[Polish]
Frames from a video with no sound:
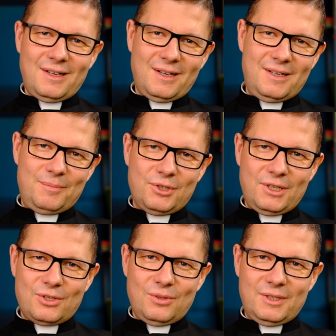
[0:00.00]
Ale
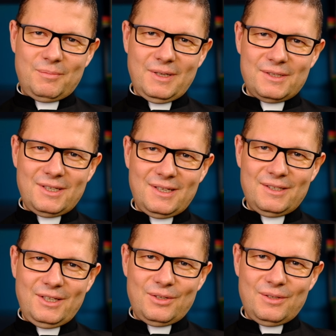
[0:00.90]
przecież kontemplacja
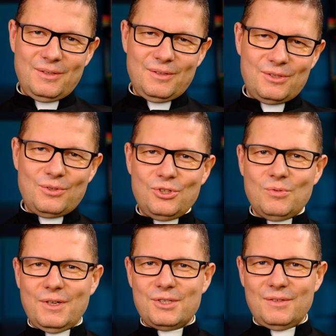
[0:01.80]
nie
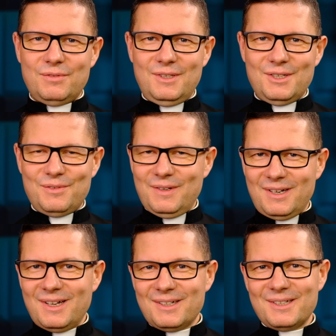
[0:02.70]
zrodziła się w tych
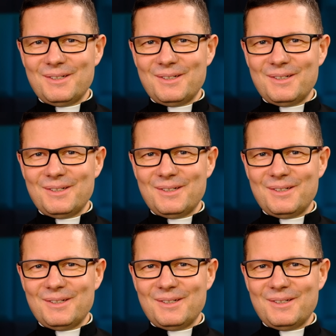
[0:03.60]
sferach,